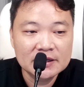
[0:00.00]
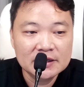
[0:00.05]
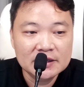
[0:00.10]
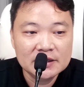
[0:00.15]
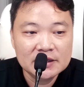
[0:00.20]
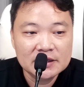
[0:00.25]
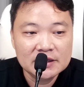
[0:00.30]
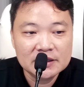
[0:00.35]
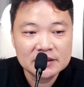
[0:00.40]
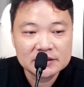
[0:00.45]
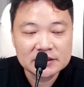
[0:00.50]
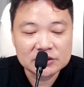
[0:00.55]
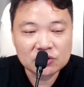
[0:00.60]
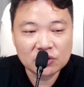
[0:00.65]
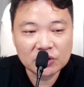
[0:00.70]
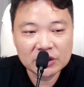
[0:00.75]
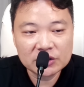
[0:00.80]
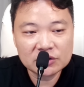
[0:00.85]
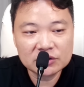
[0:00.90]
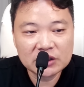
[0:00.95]
자,
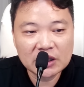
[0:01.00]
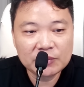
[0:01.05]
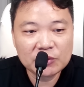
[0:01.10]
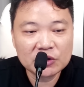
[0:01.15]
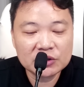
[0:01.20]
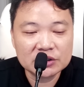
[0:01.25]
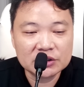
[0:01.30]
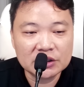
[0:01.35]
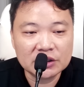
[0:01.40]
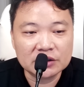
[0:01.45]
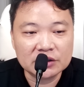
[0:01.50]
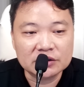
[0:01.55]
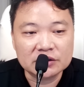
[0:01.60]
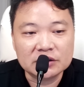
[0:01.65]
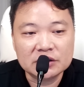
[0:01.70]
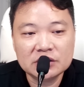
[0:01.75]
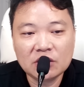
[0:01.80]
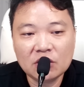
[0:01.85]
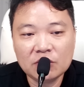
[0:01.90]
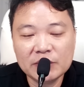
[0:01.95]
정혜전 대변인은 그럼에도